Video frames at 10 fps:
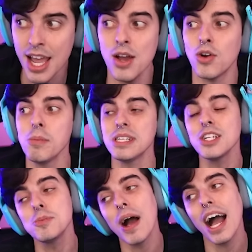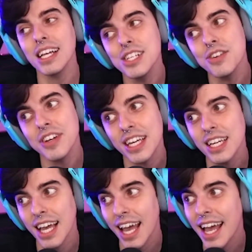Eu comecei, tipo, ai, deixa eu ver
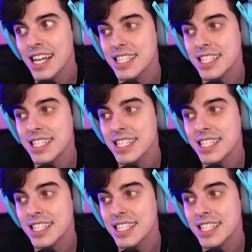quem é.